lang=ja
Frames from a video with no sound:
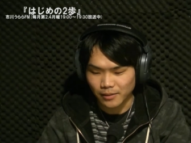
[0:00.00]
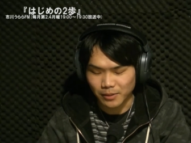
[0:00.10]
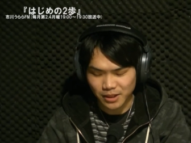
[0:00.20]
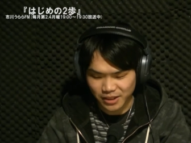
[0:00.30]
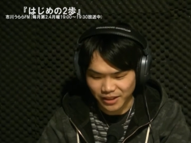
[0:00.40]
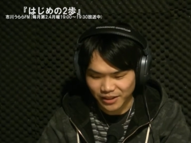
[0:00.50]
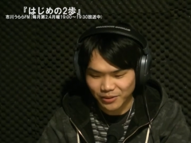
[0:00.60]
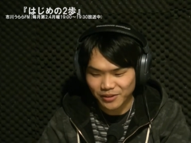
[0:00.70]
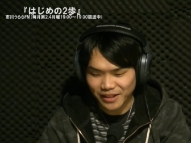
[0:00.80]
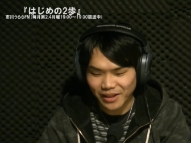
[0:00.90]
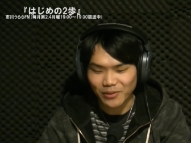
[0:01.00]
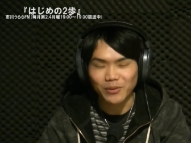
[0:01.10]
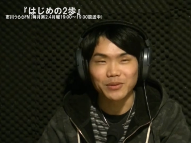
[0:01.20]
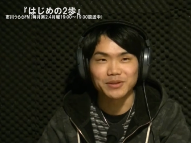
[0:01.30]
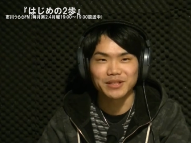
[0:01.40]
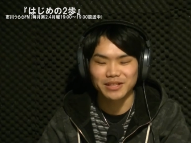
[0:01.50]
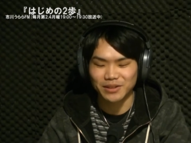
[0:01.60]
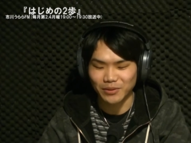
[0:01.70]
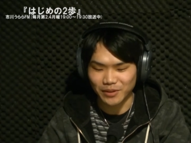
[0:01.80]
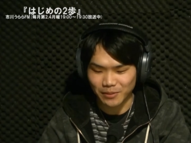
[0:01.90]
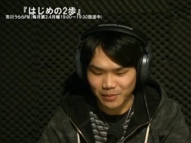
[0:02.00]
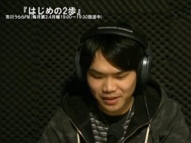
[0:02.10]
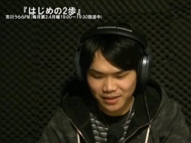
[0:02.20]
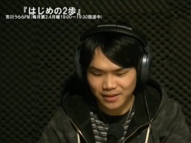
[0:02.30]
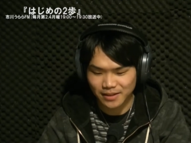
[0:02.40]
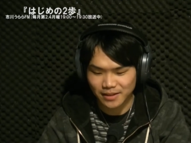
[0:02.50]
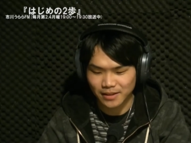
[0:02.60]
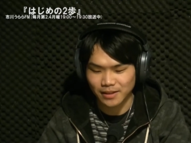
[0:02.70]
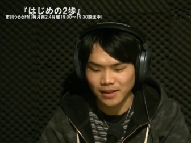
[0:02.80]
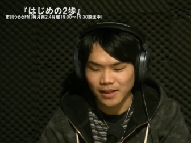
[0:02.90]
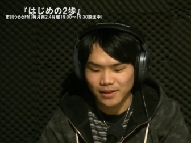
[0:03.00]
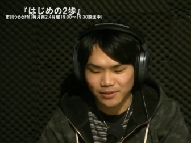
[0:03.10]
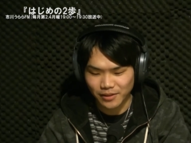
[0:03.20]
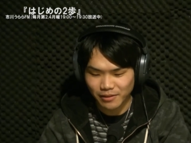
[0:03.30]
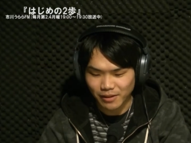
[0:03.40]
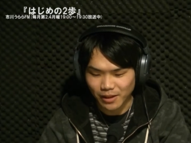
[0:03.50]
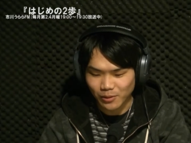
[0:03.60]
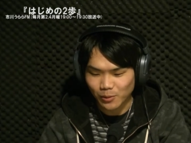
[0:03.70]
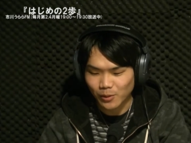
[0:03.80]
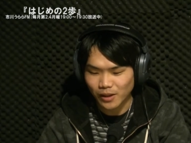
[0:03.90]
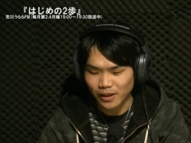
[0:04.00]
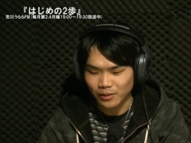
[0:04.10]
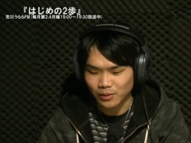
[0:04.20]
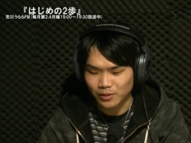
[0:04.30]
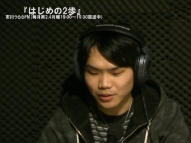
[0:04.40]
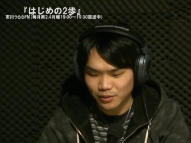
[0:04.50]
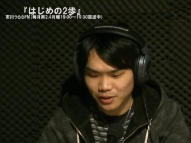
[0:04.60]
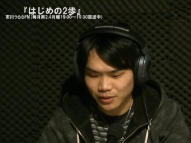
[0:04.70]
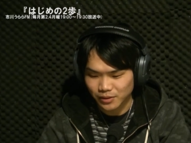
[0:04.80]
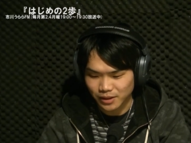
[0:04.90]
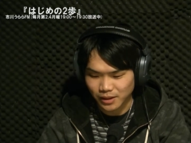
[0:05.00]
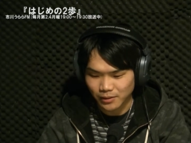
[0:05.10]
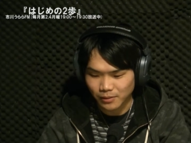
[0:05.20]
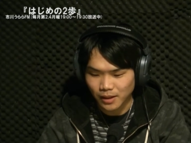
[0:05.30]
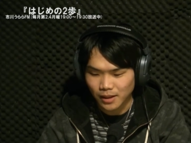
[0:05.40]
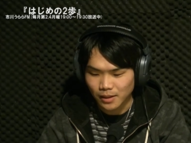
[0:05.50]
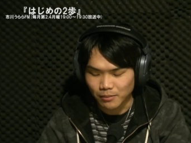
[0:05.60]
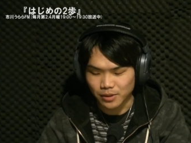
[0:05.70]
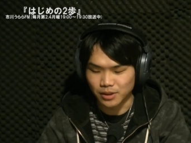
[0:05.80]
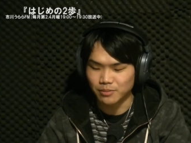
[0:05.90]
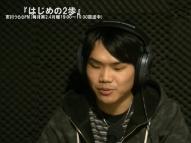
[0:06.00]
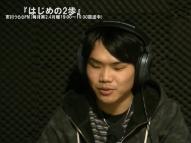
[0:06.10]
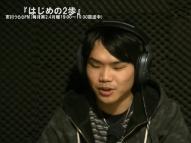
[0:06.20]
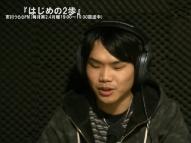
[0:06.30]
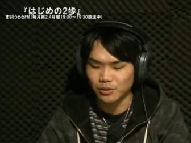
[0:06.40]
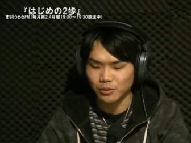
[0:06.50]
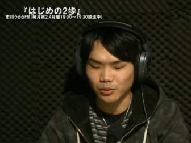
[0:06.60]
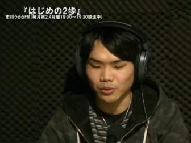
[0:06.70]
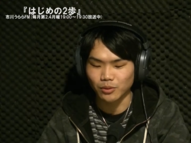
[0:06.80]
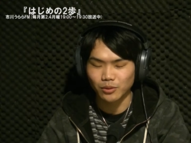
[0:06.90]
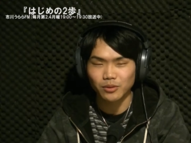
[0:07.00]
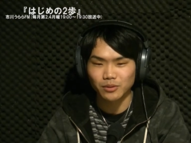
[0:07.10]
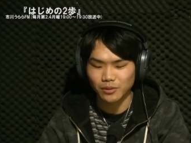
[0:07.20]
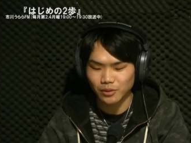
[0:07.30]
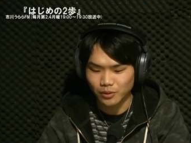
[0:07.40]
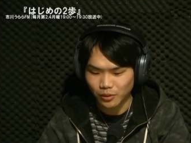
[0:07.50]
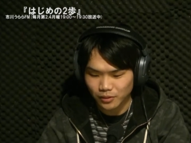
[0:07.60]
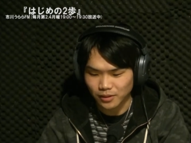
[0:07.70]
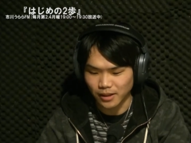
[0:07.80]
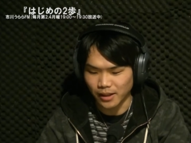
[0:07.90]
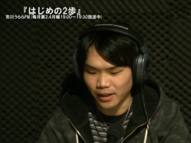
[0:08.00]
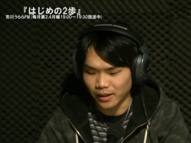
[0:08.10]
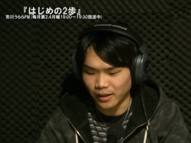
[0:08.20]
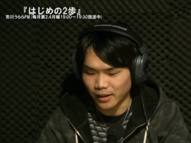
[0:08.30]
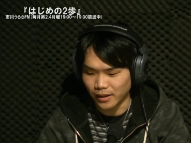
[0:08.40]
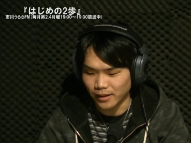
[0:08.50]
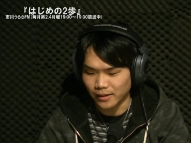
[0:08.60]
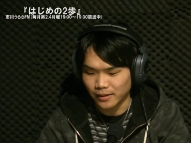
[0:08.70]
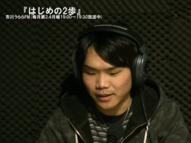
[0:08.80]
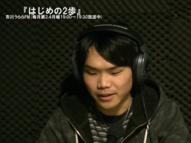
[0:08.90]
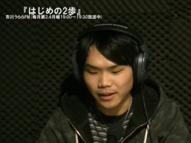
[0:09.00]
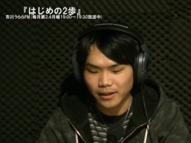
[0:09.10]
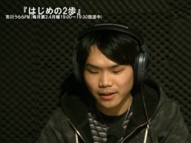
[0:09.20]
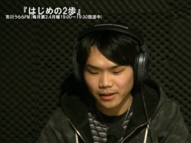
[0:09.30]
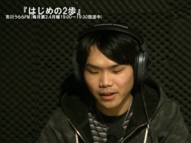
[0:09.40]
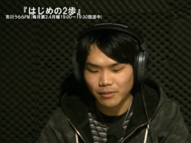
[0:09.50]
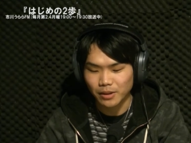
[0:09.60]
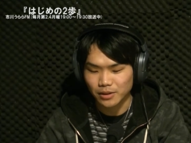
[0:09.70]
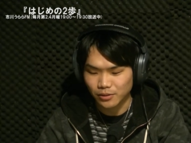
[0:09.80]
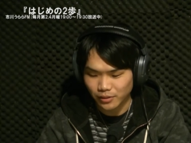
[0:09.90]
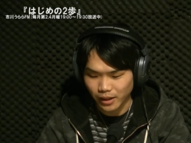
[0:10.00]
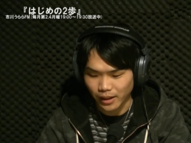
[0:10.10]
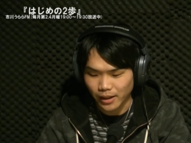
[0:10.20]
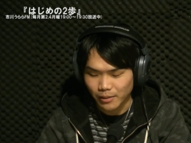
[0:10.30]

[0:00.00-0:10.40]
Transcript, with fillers: 正史一人でお送りしておりますそれではここからの少しの時間は自分自身のことをどんどん、えー、いただいたテーマに沿って